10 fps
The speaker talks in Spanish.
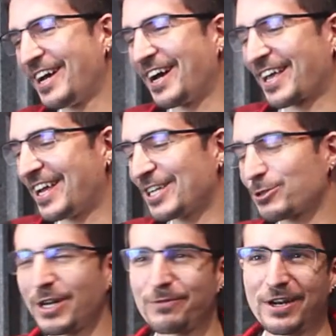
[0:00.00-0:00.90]
Aquí en la
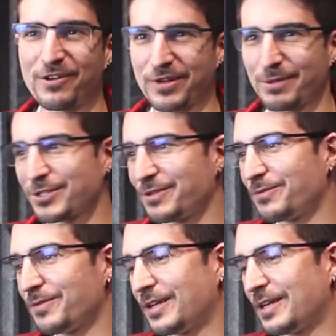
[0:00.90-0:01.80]
escuela al final ofrecemos
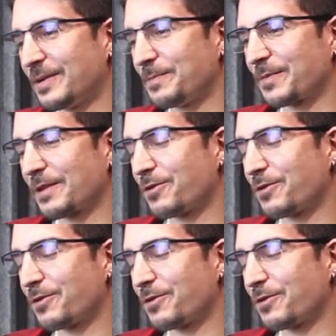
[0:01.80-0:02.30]
eh,